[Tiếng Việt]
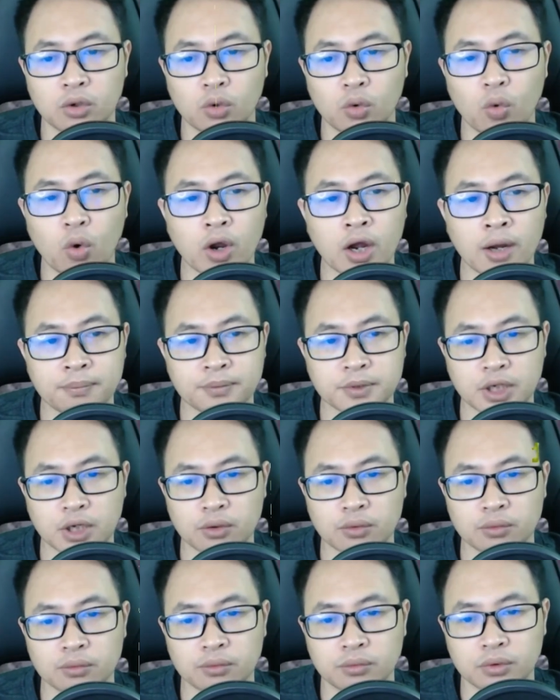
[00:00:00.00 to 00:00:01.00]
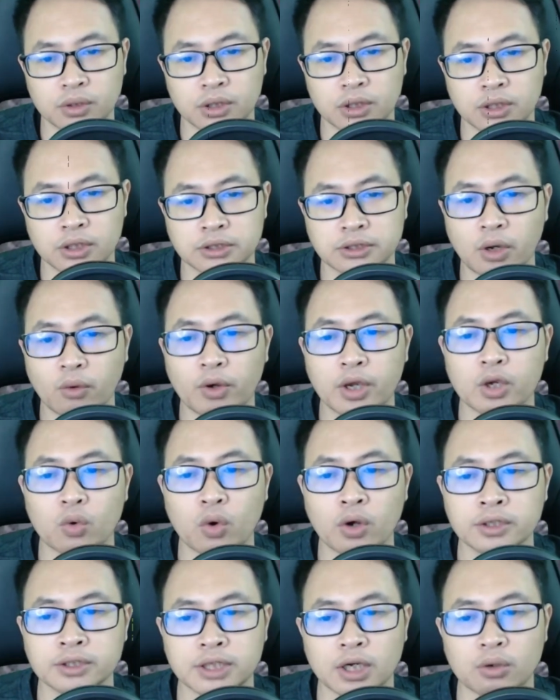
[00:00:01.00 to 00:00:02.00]
Uống hấp rượu Sau khi
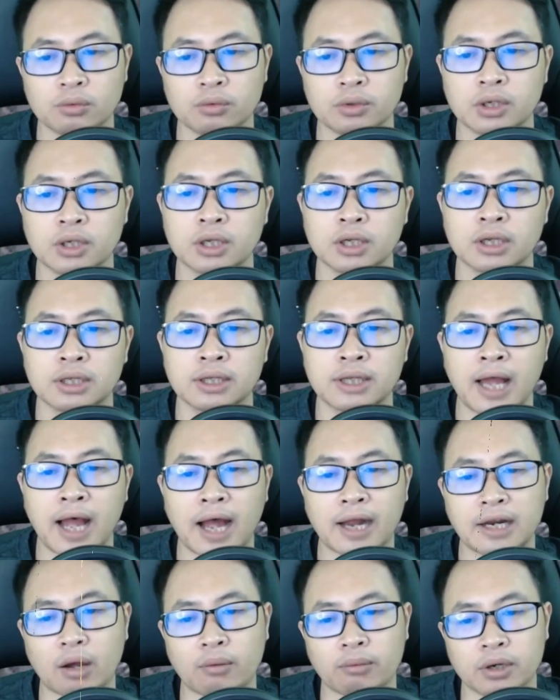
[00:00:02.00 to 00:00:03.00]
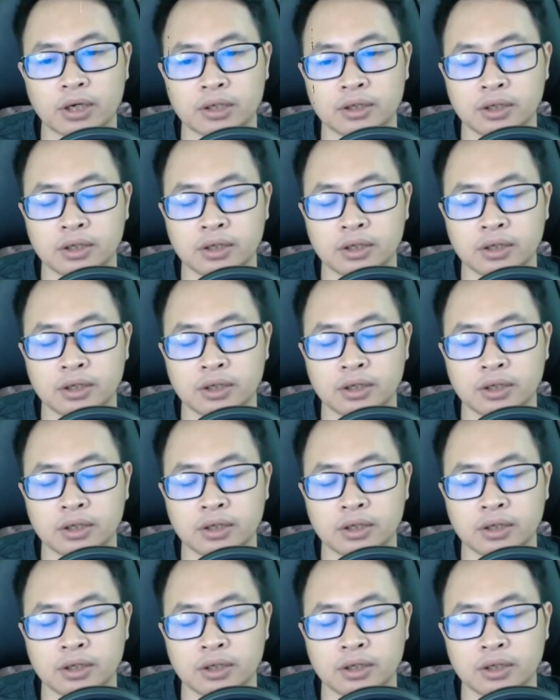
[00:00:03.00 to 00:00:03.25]
uống rượu Thả lòng hơn